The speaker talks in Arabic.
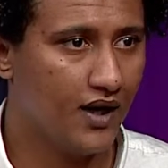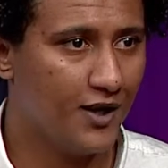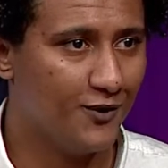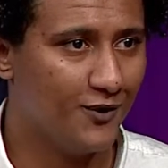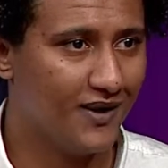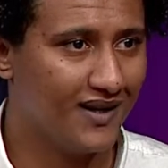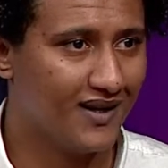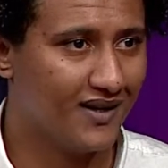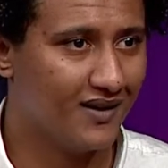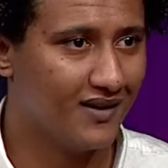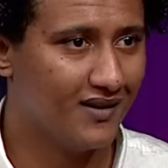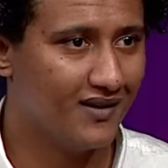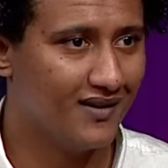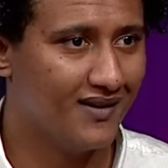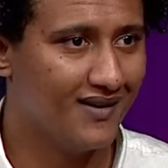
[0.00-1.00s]
هيقول لك
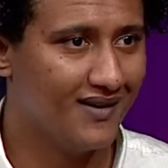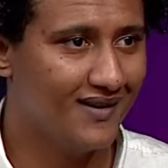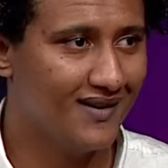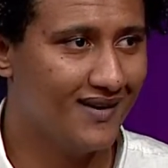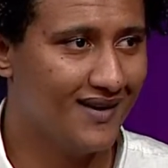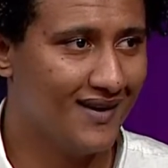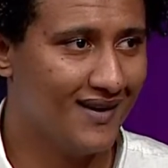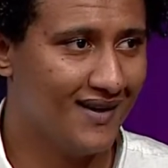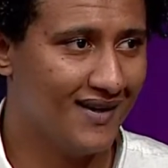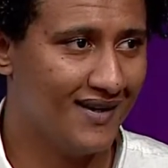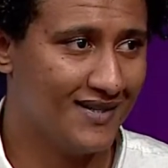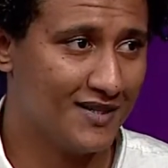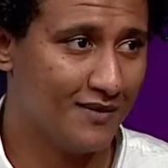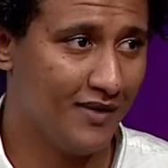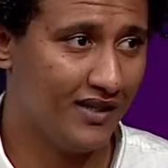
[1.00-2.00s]

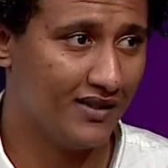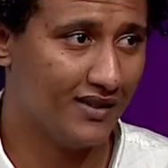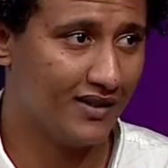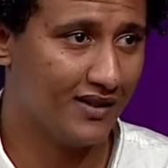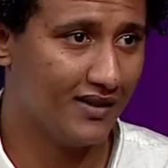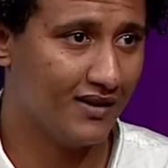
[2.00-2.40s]
انا سامحتك